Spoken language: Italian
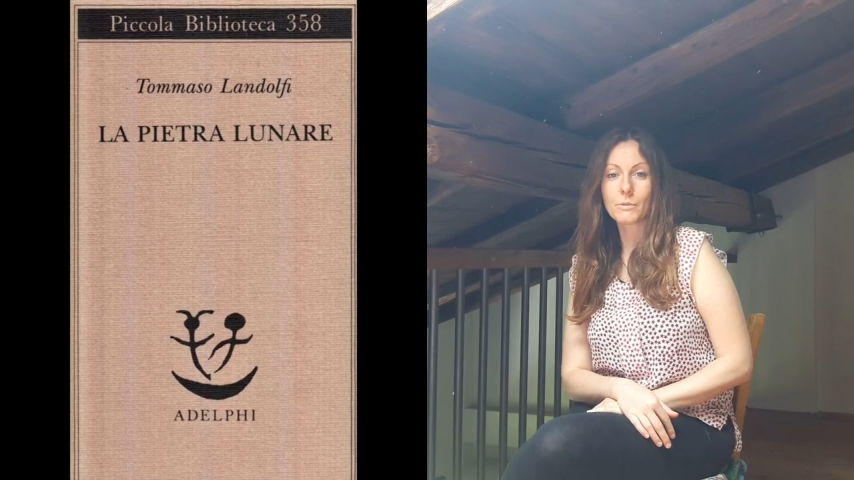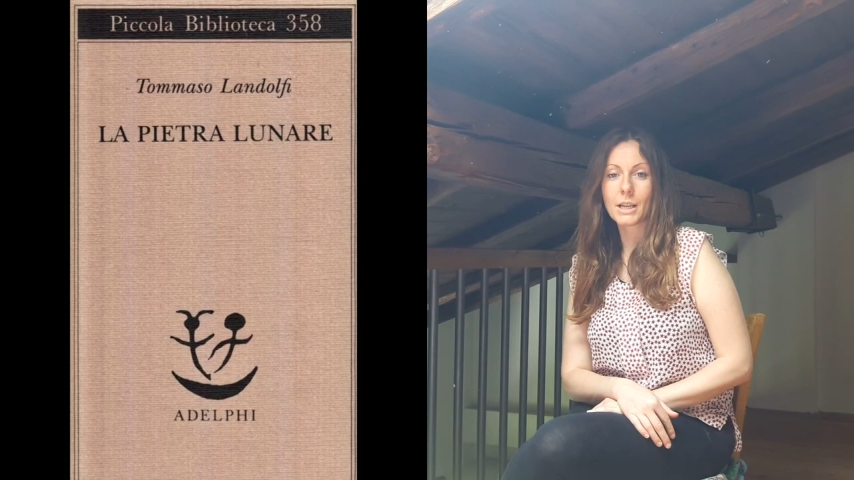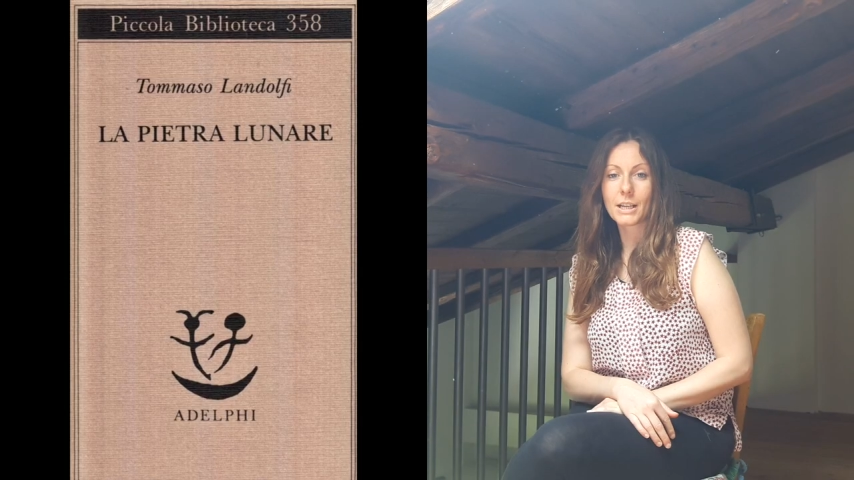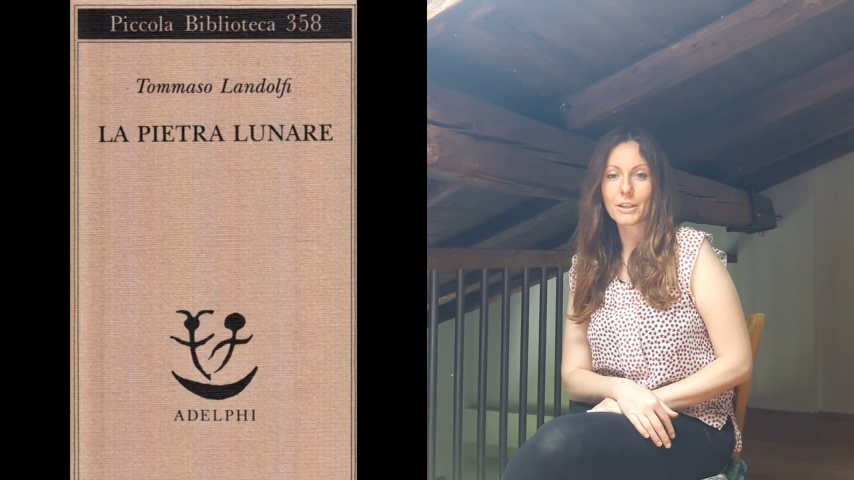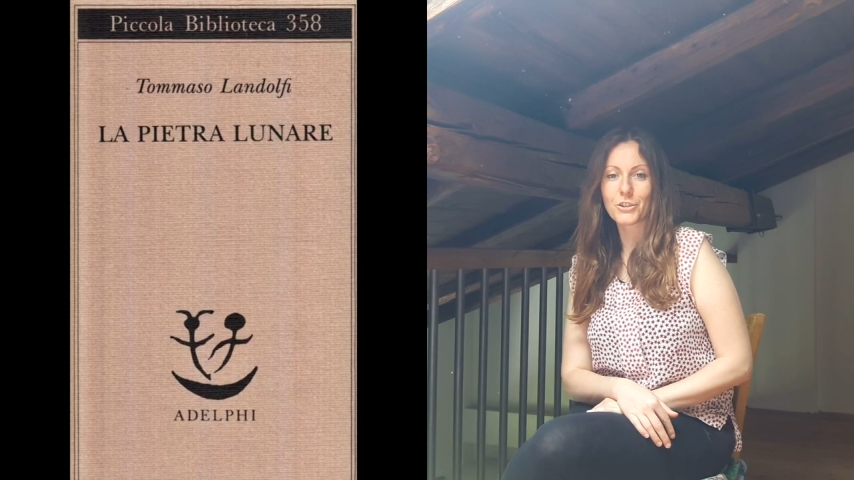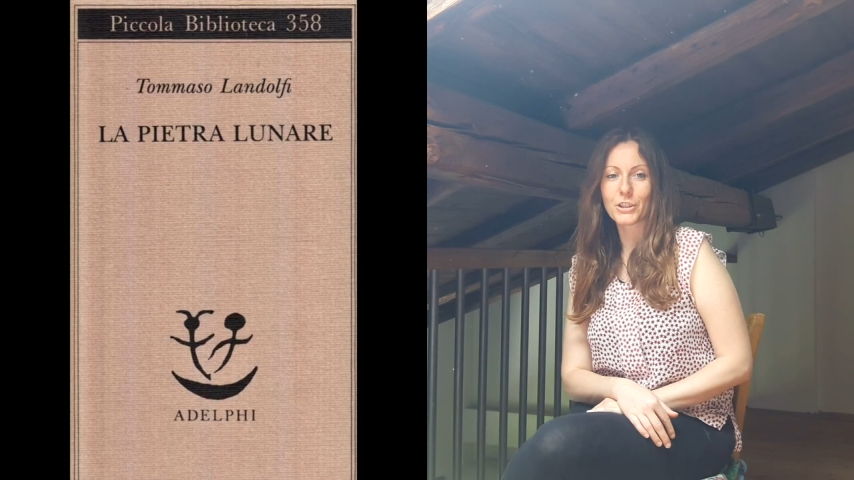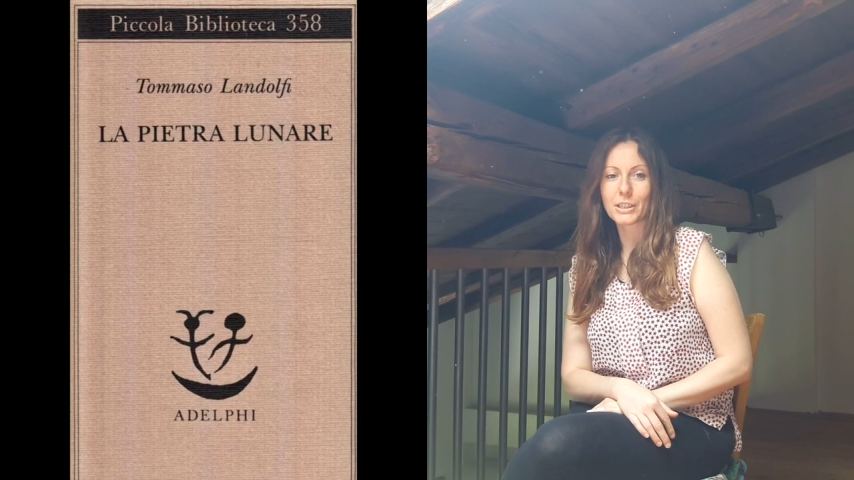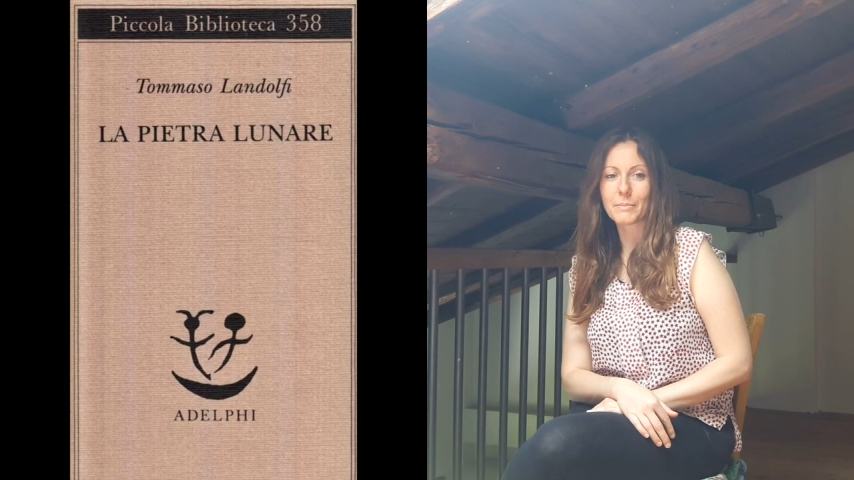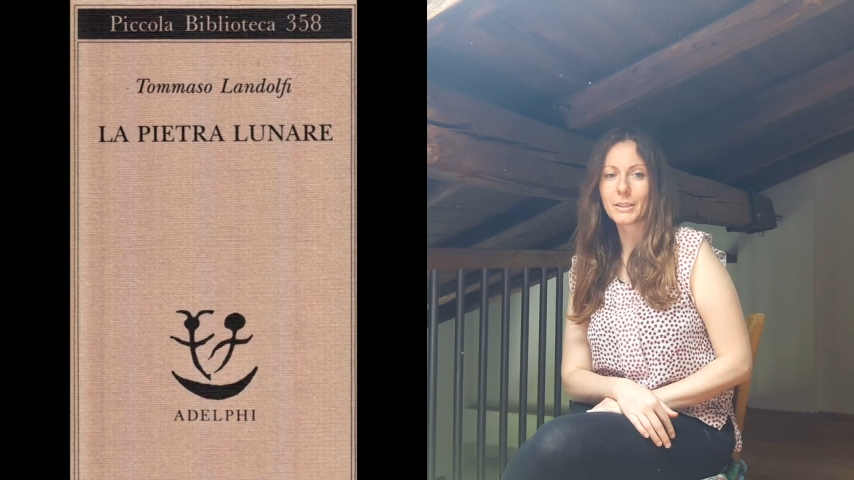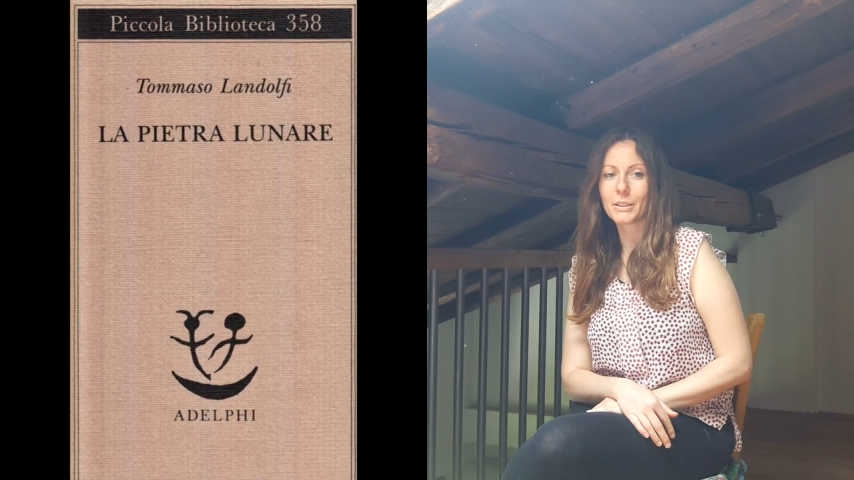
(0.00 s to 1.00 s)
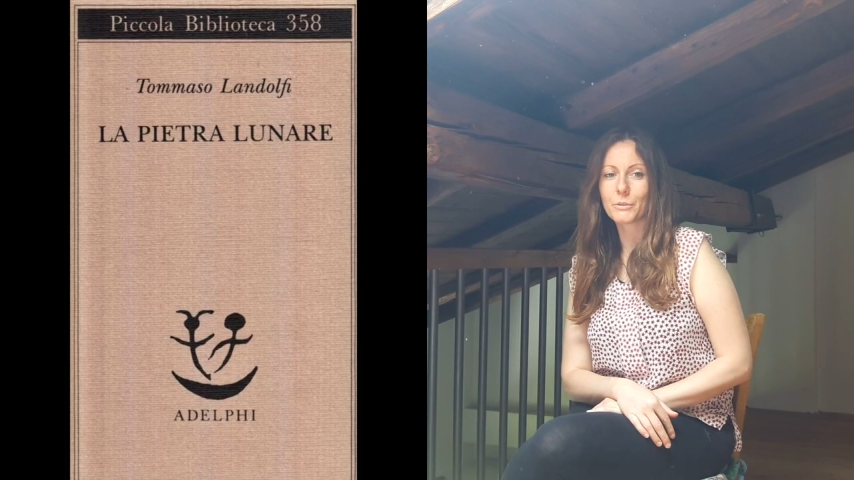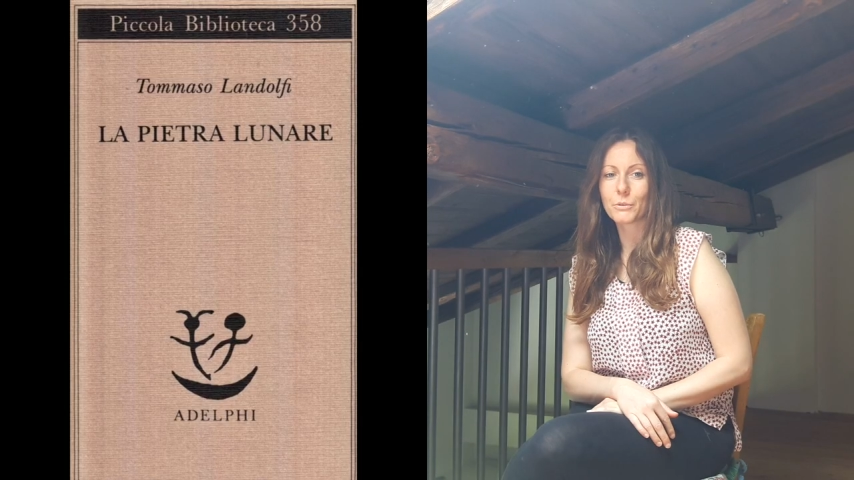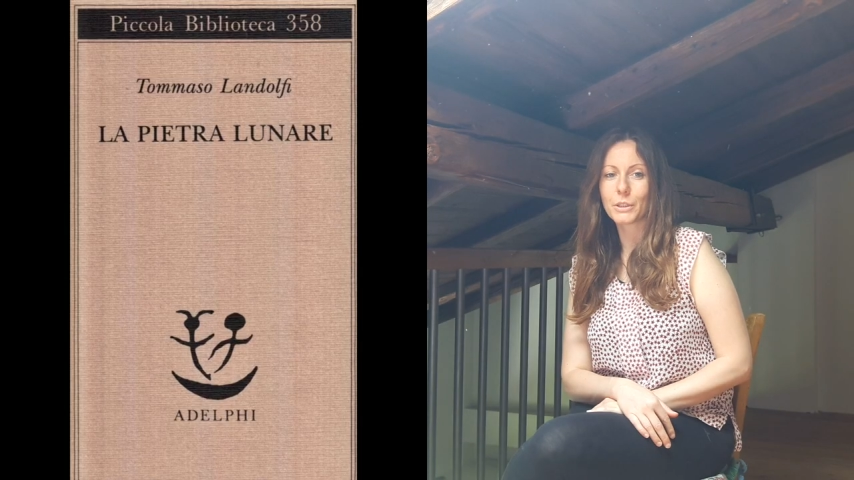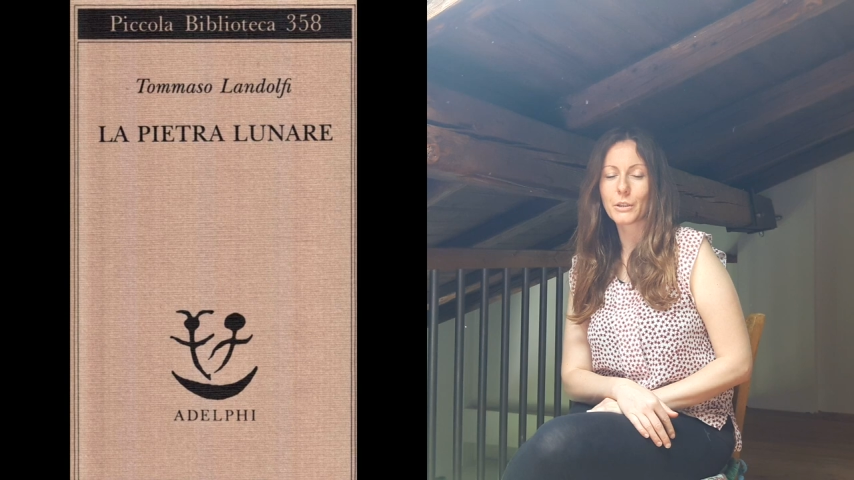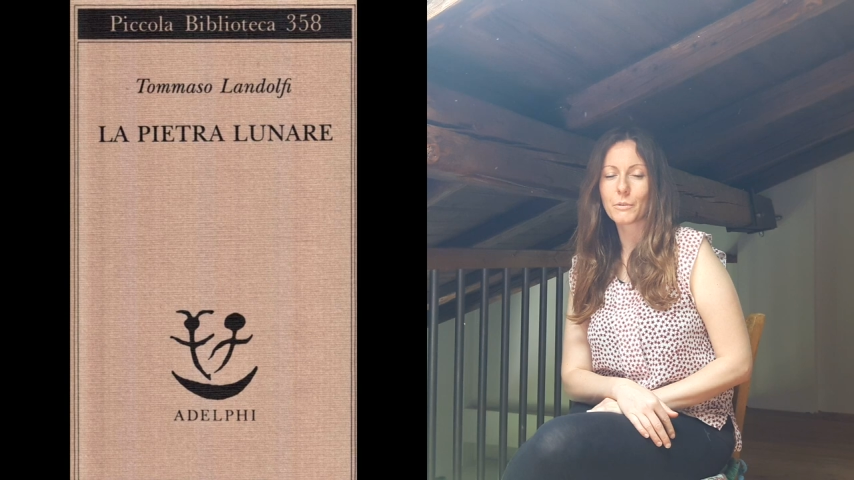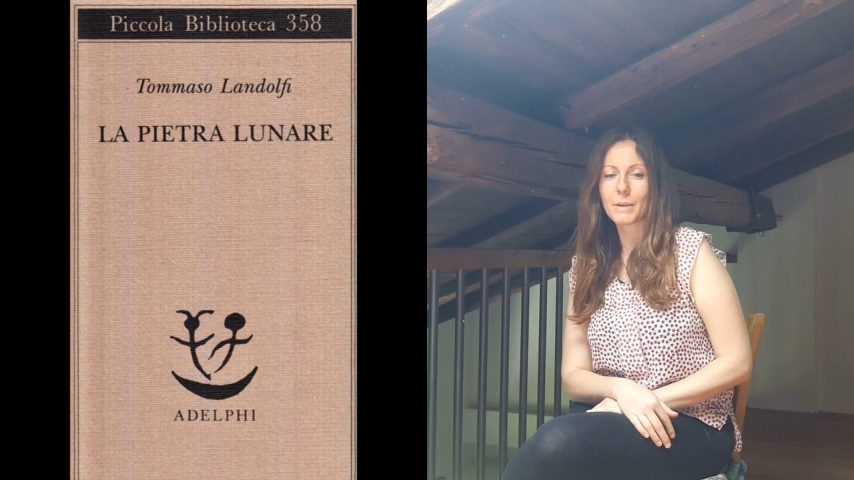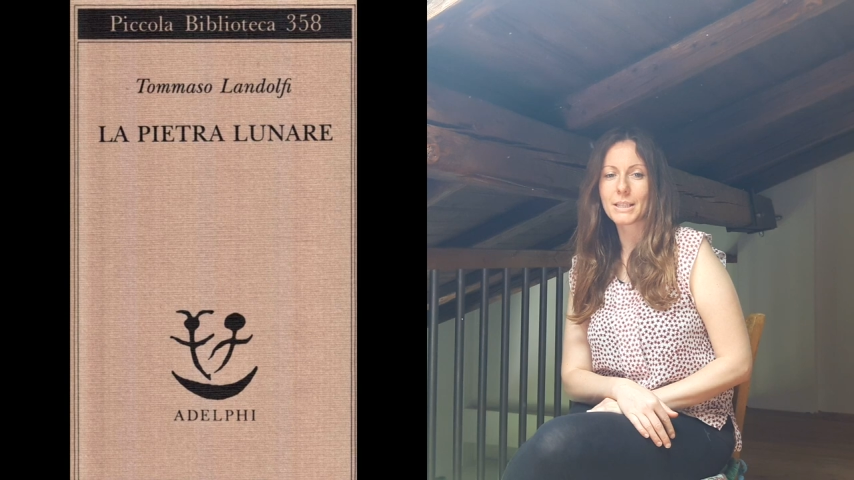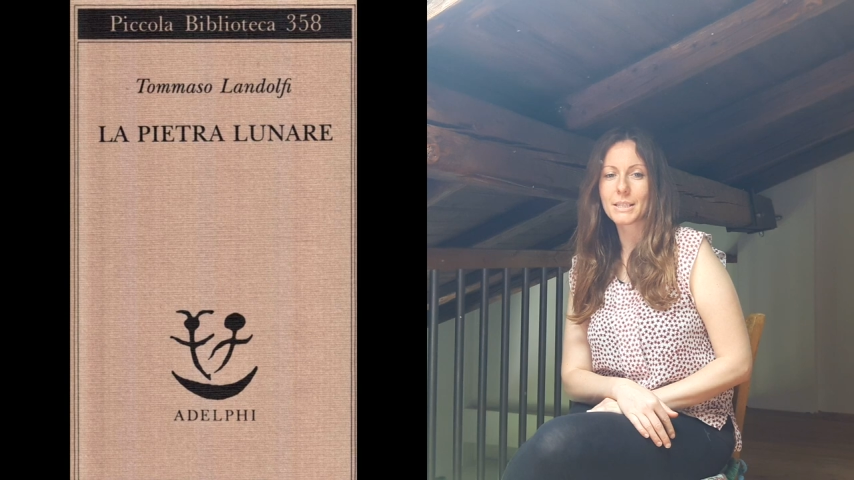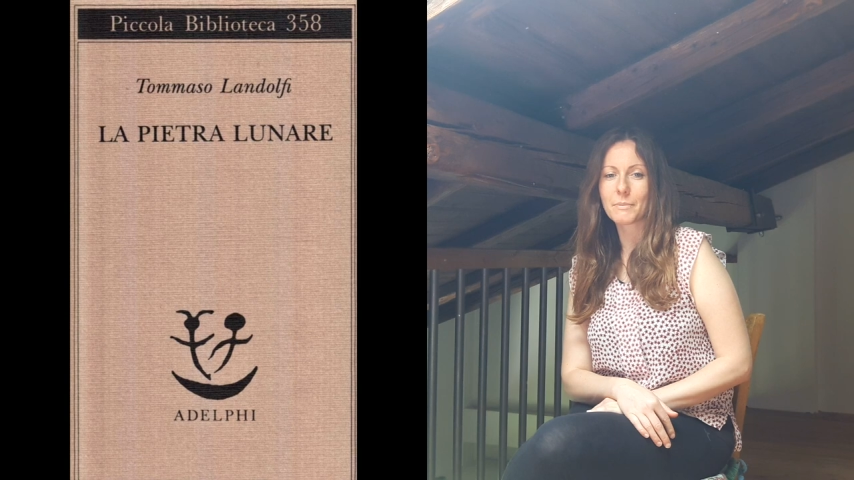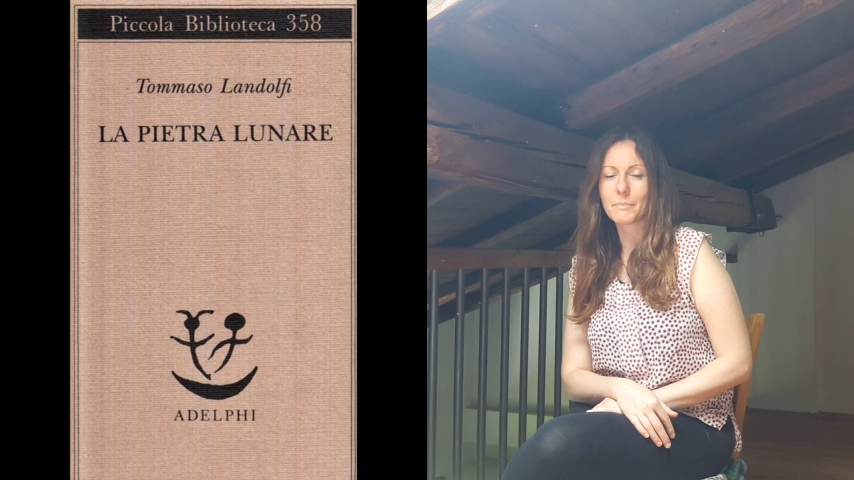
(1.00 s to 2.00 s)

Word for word: lunare è certamente uno dei romanzi